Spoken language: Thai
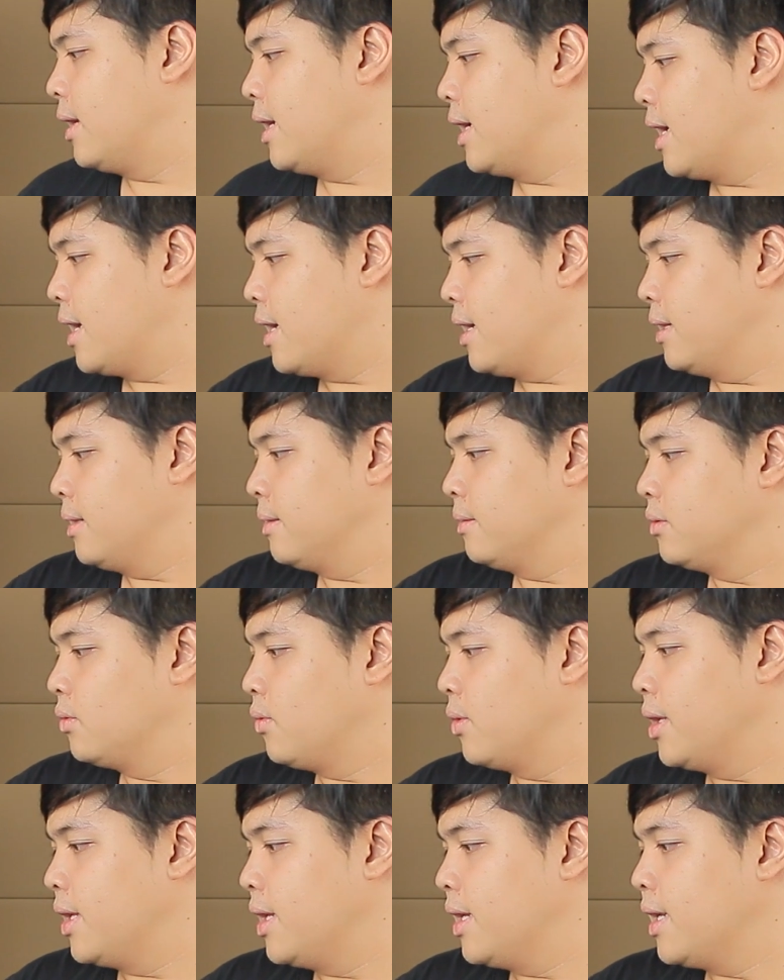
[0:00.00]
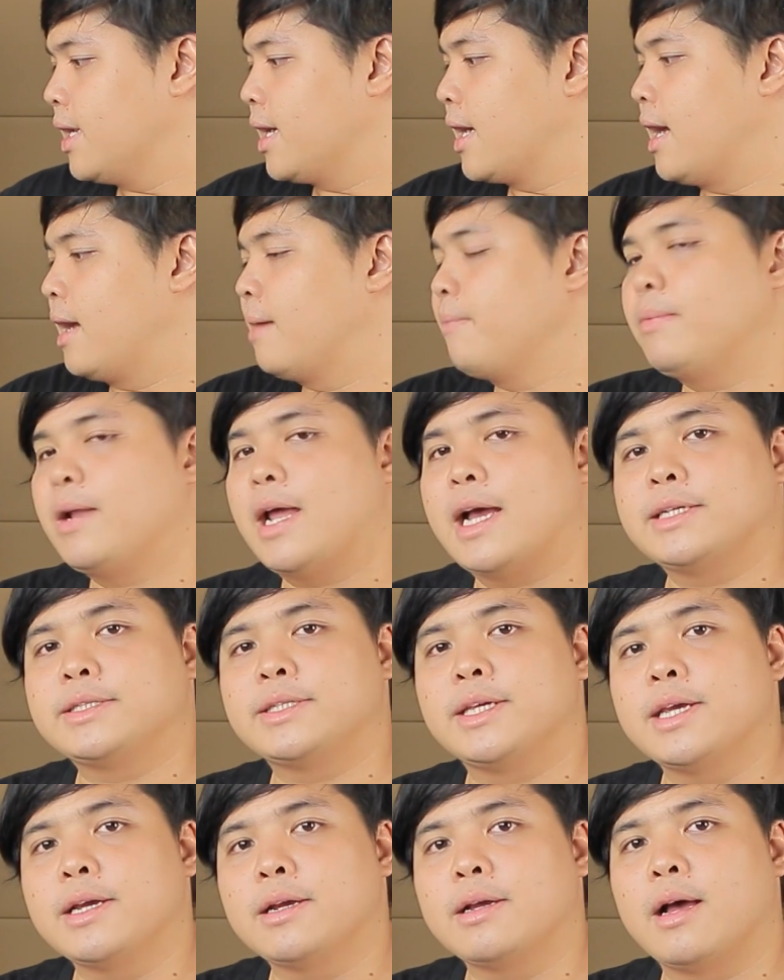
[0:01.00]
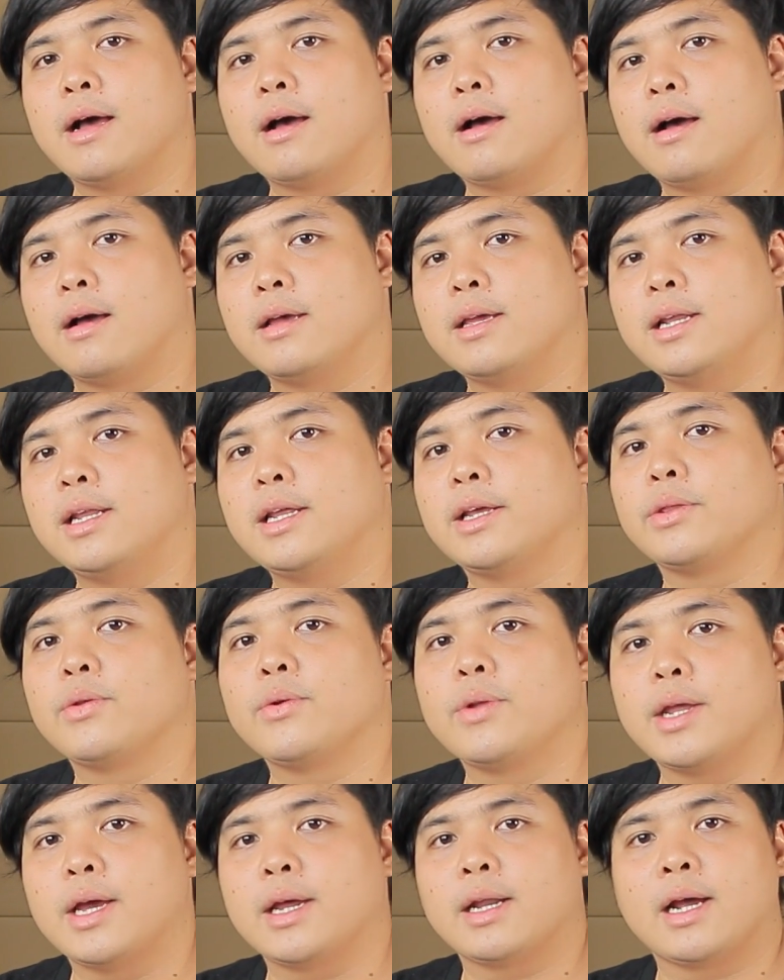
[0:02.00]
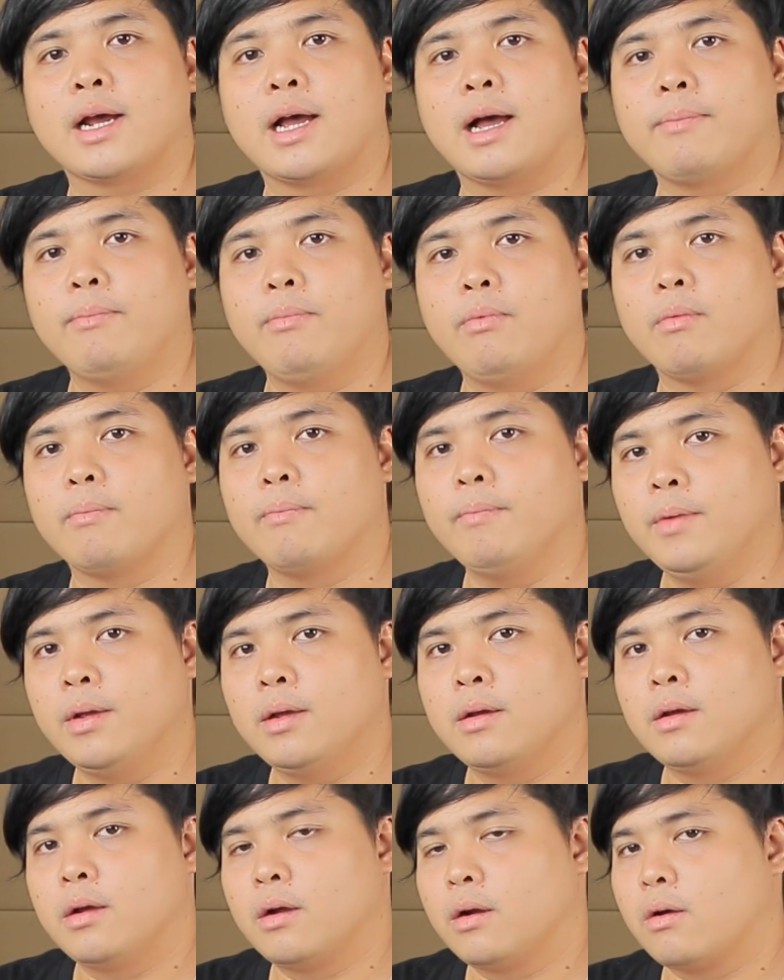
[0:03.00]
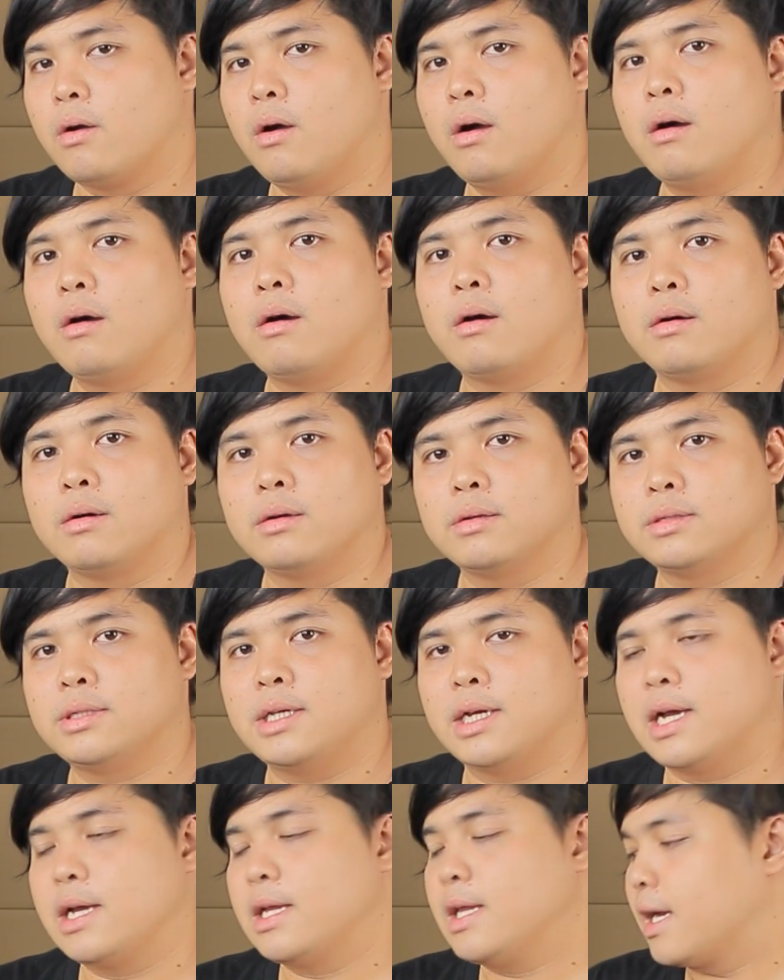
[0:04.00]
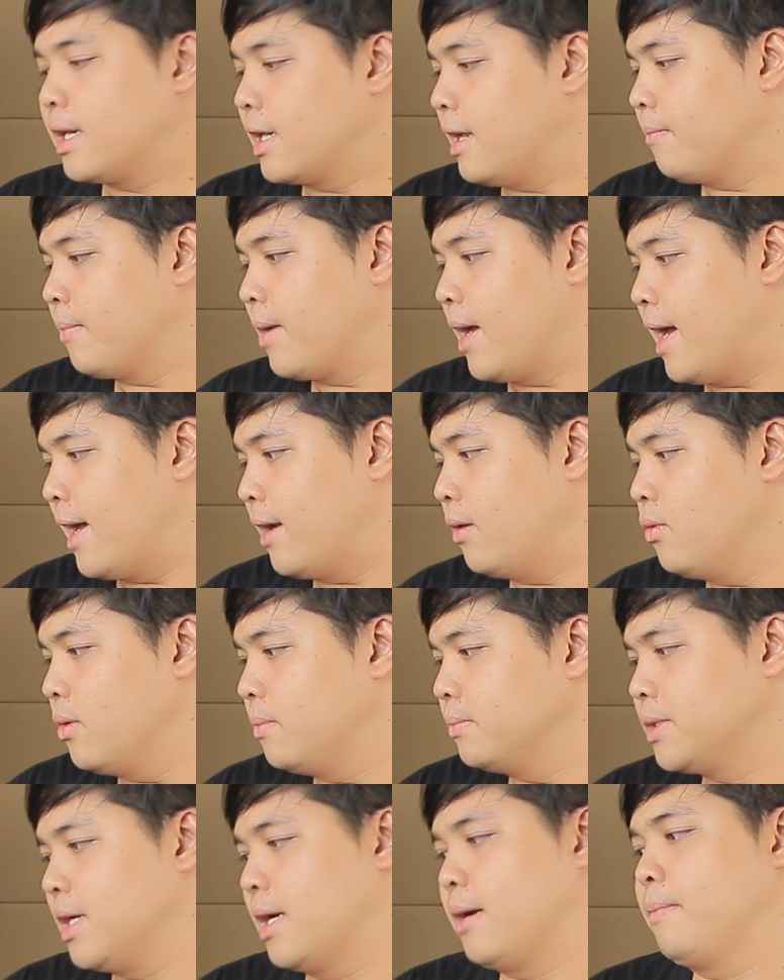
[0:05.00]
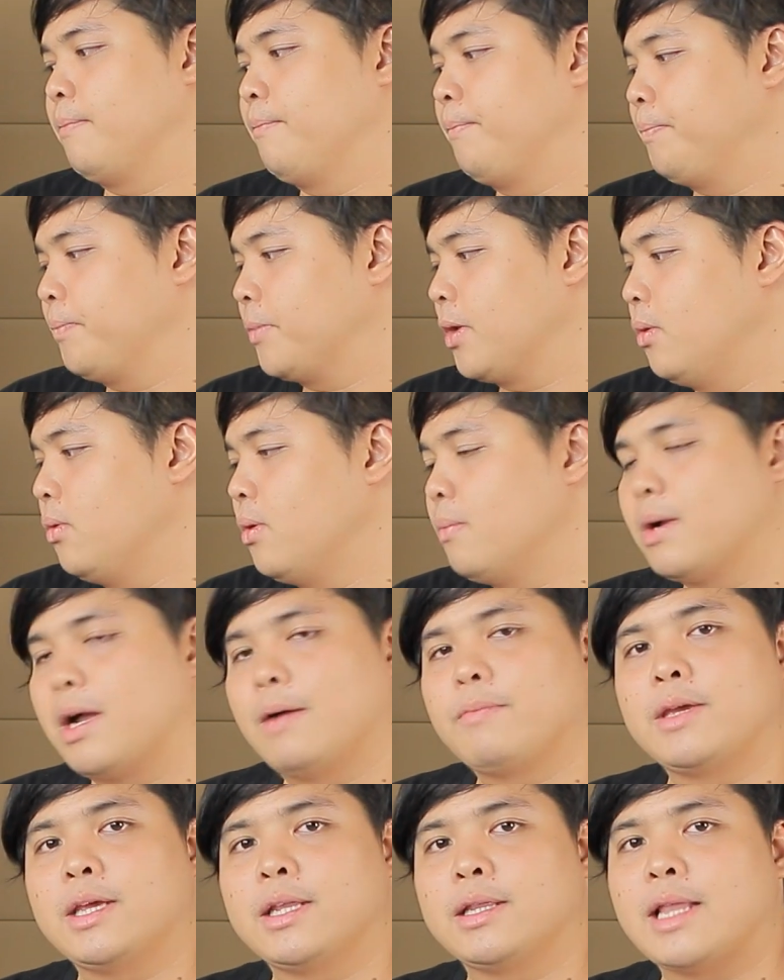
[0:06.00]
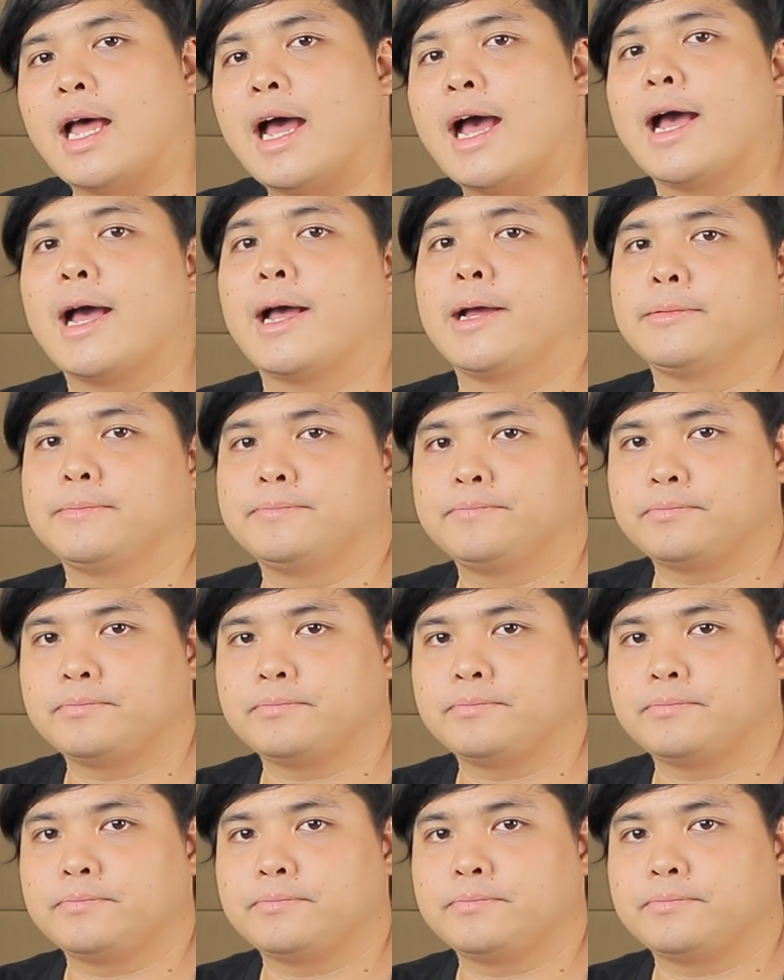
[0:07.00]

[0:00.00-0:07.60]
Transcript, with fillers: และตัวนี้นะครับ Line Sigma Helix ตัวเนี้ยนะครับก็จะยังทำงานร่วมกับกีตาร์